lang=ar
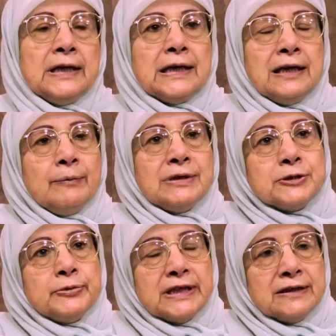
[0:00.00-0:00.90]
إنك لما
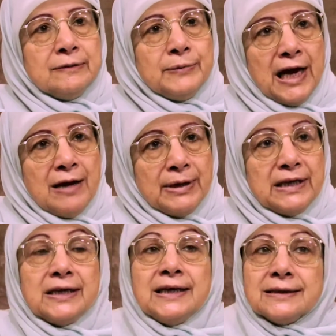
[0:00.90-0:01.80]
أنت بتقدمي
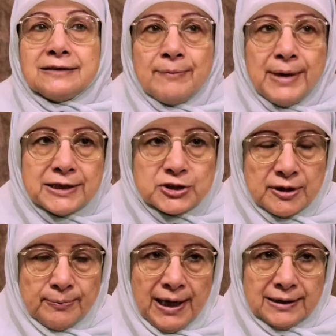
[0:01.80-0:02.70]
عمل
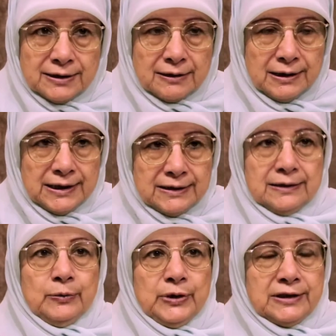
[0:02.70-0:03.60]
يتماشى مع
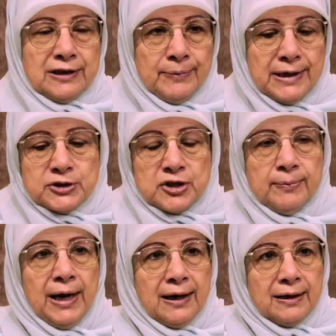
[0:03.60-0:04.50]
تقاليدنا
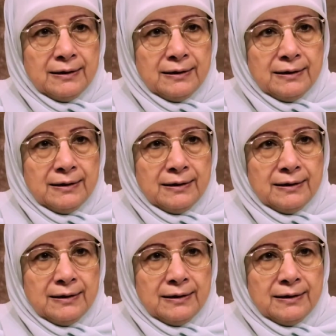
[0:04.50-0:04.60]
ويتماشى مع